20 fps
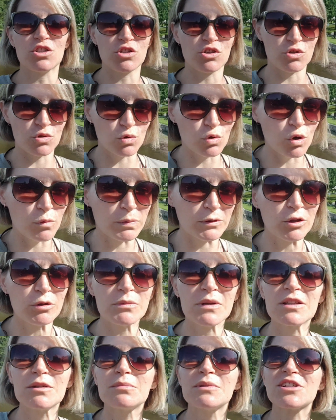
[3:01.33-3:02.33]
еще,
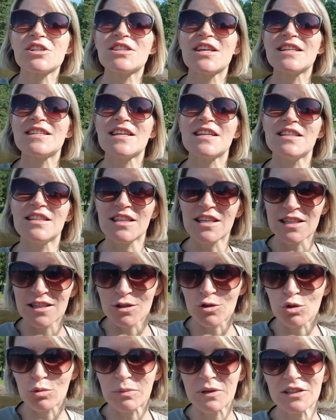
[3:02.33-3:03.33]
потом надо было ждать одни
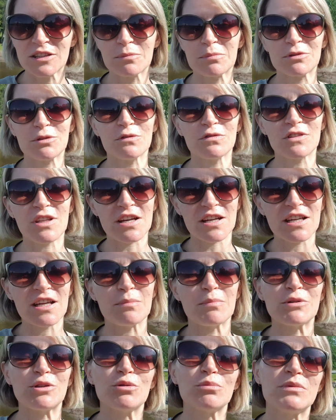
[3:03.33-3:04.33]
документы, потом
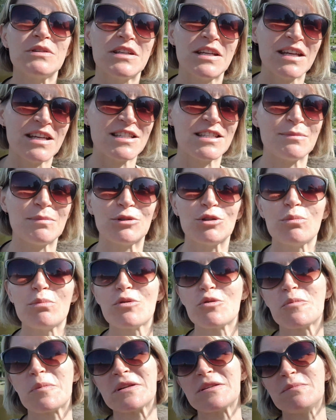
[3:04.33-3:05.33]
вторые, потом третьи, потом
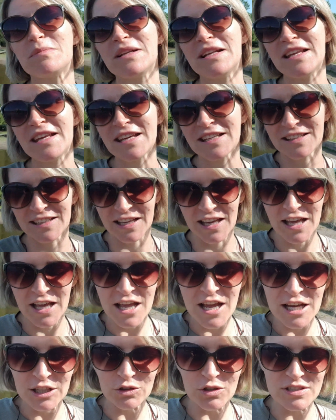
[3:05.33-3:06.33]
покупать билеты.
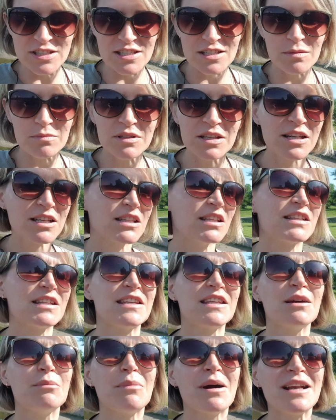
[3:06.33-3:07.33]
То есть на самом деле это
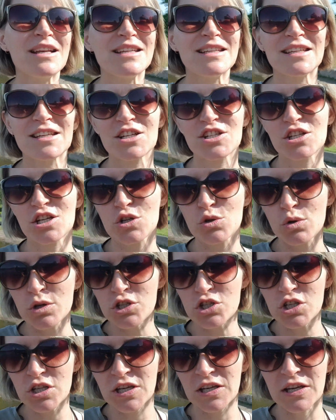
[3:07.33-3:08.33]
такие маленькие
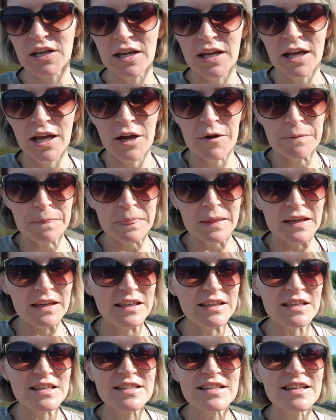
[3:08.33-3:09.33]
шажочки,
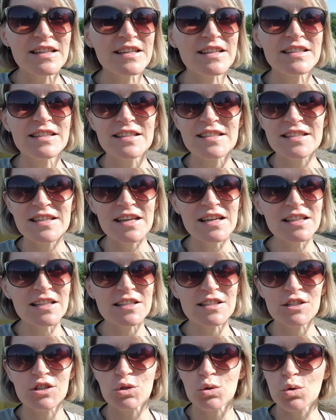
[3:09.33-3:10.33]
и если их не
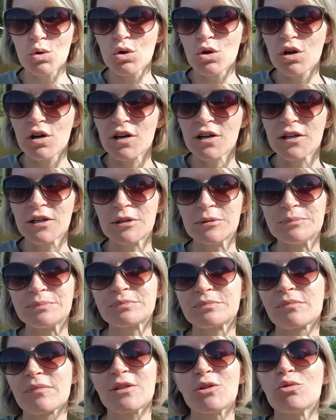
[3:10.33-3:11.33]
делать, то
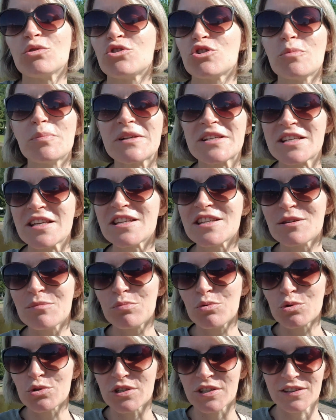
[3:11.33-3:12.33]
ну, ничего происходить не
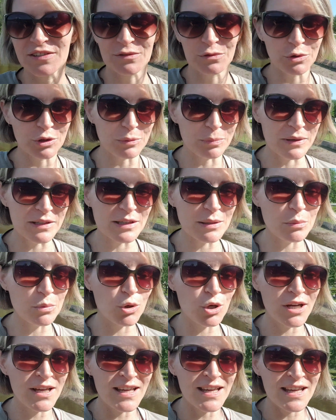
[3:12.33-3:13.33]
будет. Вот,
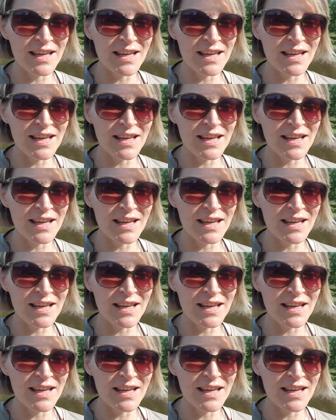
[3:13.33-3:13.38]
поэтому